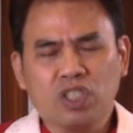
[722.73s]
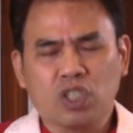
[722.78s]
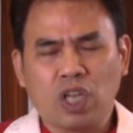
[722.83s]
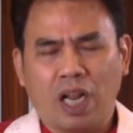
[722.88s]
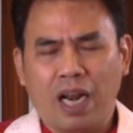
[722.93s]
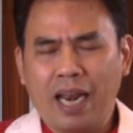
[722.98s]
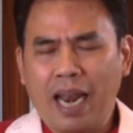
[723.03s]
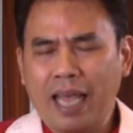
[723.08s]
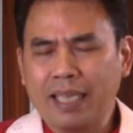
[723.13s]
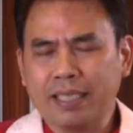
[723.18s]

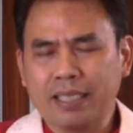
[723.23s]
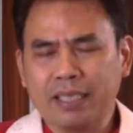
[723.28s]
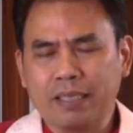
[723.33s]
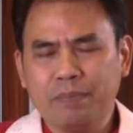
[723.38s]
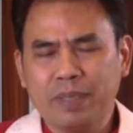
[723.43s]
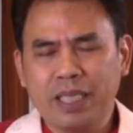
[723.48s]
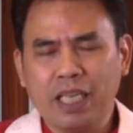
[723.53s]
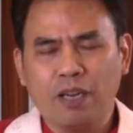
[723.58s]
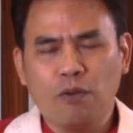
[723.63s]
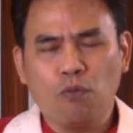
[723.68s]

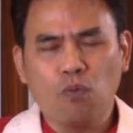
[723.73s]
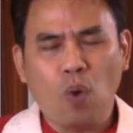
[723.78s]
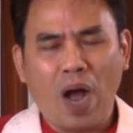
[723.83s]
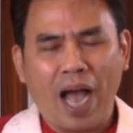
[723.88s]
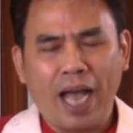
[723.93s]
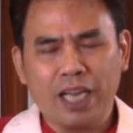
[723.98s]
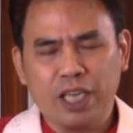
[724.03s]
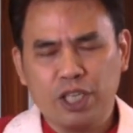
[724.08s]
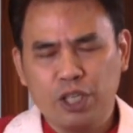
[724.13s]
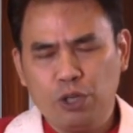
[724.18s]
jelas menjadi
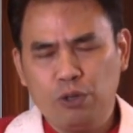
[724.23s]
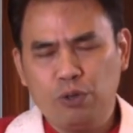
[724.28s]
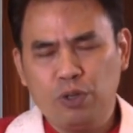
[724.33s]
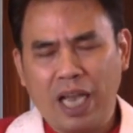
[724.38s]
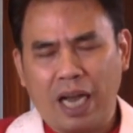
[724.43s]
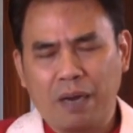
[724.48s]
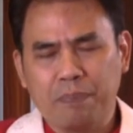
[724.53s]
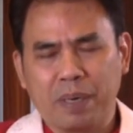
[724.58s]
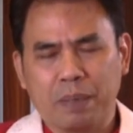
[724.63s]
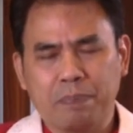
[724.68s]
wahyu
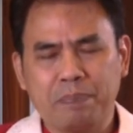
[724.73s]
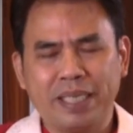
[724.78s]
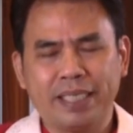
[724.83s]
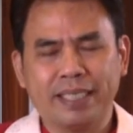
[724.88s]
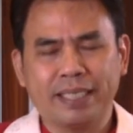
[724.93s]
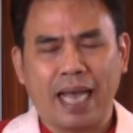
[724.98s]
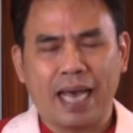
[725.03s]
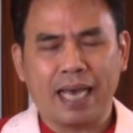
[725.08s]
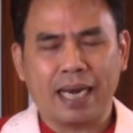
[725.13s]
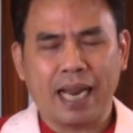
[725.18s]
yang
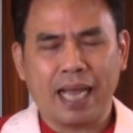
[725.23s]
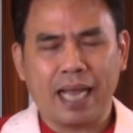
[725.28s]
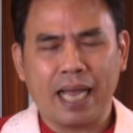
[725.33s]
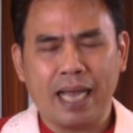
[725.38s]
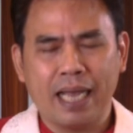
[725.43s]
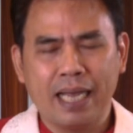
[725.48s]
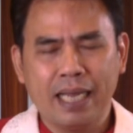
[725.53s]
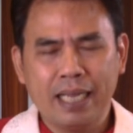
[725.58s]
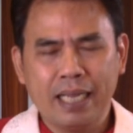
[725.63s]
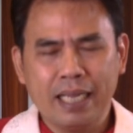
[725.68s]

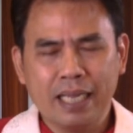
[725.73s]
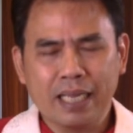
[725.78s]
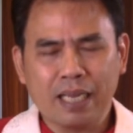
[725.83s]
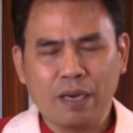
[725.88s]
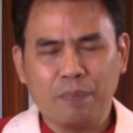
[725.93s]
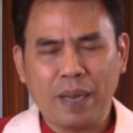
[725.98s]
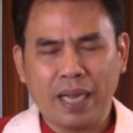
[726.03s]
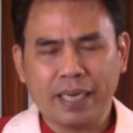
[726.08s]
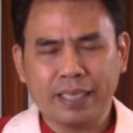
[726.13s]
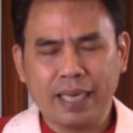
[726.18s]
berbicara
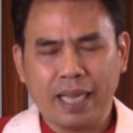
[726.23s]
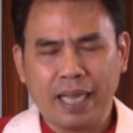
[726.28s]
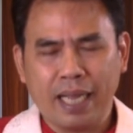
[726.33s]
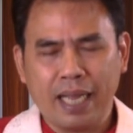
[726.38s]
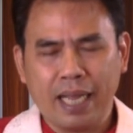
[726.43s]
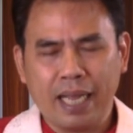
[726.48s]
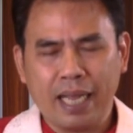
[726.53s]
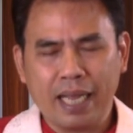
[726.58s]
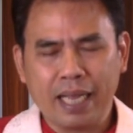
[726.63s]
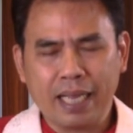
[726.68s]

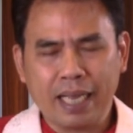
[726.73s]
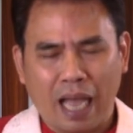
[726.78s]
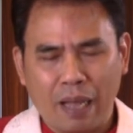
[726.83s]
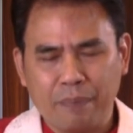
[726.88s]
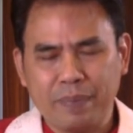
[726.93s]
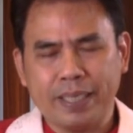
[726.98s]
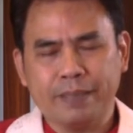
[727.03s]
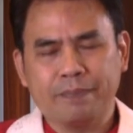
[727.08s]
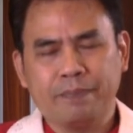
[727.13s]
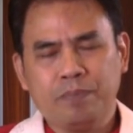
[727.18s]
kepada
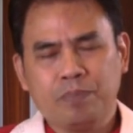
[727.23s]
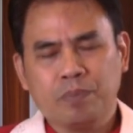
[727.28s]
kami.